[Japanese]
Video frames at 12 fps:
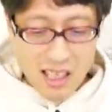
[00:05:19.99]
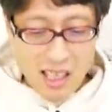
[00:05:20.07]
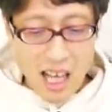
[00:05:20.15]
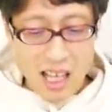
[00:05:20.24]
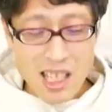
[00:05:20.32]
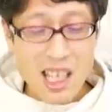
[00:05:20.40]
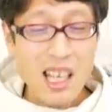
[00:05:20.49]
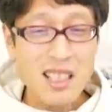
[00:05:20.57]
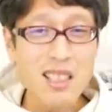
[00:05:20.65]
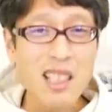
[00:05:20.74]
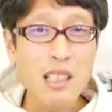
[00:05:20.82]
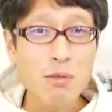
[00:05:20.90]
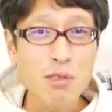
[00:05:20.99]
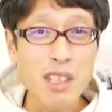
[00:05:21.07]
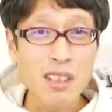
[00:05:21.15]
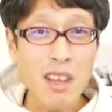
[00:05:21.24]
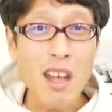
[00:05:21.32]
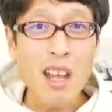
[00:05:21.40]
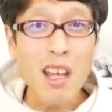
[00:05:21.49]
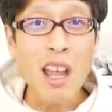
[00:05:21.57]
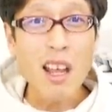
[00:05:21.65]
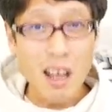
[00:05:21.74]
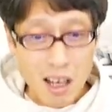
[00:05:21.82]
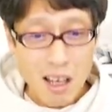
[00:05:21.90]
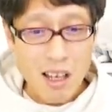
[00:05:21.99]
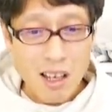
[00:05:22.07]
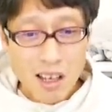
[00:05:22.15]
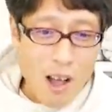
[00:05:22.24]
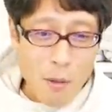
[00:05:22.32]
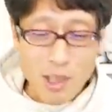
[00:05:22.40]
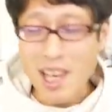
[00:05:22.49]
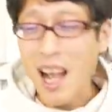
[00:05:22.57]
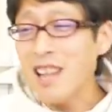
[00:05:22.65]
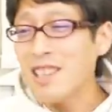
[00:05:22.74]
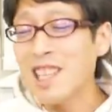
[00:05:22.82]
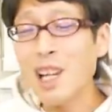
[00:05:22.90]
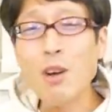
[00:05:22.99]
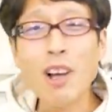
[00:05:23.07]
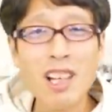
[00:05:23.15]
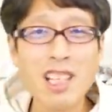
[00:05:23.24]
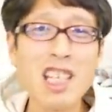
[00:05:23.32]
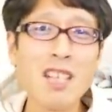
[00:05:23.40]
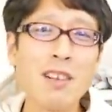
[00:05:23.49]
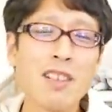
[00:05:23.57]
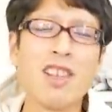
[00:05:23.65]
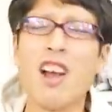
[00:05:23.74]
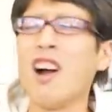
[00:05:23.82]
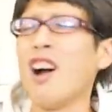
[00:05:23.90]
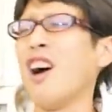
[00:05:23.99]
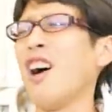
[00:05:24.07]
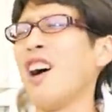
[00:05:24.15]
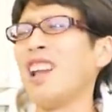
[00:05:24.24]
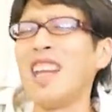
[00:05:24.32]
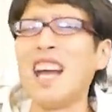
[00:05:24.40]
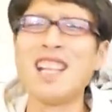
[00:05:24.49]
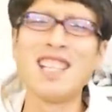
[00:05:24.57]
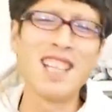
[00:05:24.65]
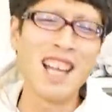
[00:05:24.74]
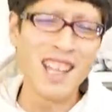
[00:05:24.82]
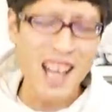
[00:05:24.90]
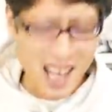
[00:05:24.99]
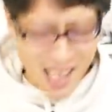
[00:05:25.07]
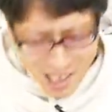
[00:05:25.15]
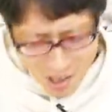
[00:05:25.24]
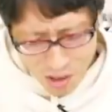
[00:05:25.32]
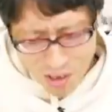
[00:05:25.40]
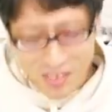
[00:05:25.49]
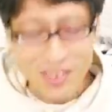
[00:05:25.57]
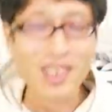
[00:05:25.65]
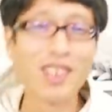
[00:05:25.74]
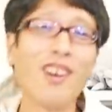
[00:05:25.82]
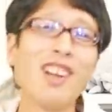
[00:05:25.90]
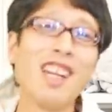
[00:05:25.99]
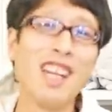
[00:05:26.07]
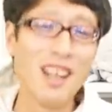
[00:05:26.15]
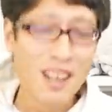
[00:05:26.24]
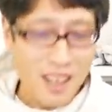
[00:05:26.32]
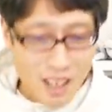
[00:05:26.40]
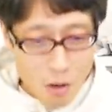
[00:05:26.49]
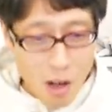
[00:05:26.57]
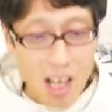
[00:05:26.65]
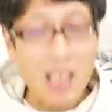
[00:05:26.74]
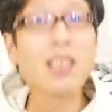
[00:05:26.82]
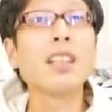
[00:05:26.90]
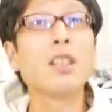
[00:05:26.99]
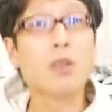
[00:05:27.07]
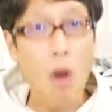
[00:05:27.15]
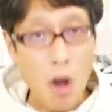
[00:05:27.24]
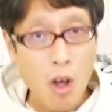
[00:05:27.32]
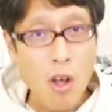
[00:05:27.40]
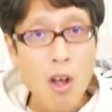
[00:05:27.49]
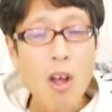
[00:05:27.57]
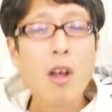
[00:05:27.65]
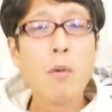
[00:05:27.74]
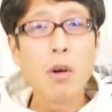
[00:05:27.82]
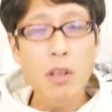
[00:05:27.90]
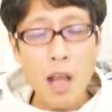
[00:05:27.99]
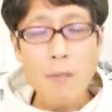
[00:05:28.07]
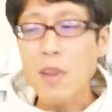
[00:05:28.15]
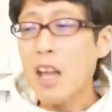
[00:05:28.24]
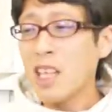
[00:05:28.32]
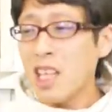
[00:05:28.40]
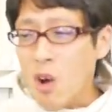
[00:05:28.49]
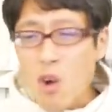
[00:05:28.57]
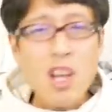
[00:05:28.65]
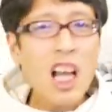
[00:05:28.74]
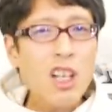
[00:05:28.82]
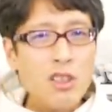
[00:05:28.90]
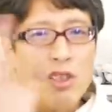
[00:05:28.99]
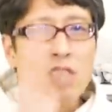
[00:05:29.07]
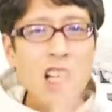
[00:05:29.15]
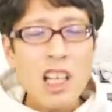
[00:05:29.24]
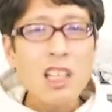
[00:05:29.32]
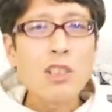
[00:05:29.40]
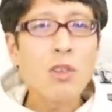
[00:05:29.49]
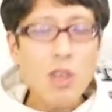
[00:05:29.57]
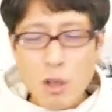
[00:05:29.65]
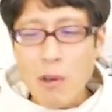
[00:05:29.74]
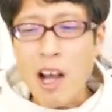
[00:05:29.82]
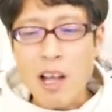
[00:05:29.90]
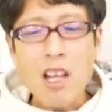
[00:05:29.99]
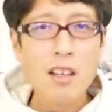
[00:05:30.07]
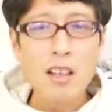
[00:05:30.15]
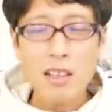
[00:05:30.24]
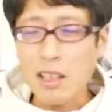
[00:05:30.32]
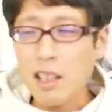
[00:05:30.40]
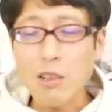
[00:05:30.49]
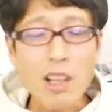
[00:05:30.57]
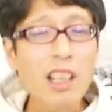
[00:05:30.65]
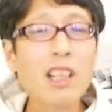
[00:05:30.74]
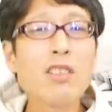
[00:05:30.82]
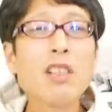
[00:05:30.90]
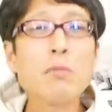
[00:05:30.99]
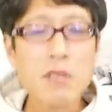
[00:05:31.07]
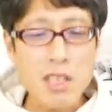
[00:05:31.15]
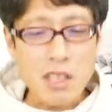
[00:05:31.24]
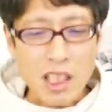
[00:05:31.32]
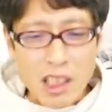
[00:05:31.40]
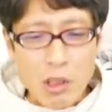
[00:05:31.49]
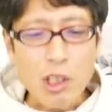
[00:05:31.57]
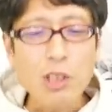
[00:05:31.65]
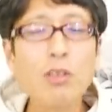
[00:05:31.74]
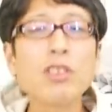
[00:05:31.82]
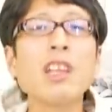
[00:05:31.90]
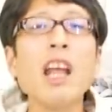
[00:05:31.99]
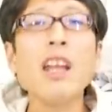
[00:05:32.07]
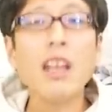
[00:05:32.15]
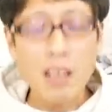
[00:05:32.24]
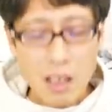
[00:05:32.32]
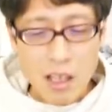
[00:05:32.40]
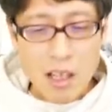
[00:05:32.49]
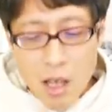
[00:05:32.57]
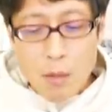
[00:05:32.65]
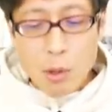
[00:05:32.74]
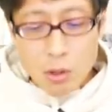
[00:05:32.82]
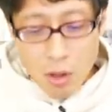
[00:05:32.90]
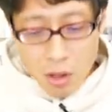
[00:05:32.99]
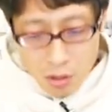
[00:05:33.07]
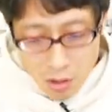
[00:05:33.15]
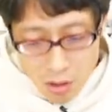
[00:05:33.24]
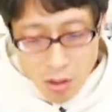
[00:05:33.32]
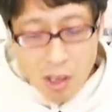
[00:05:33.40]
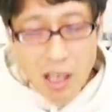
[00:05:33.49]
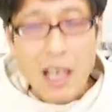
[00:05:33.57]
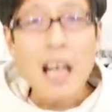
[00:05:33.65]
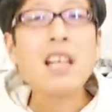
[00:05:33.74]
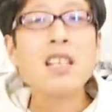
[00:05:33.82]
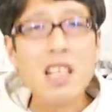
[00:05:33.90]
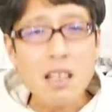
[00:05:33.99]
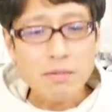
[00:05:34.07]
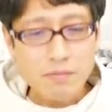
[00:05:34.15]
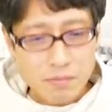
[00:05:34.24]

何が政府に提言？もうちゃんちゃらおかしいわ。冗談じゃないよ、本当に。分かったでしょ。もうね、日本学術会議というのは、ただの金食い虫、ただの既得権益。もうとっとと廃止。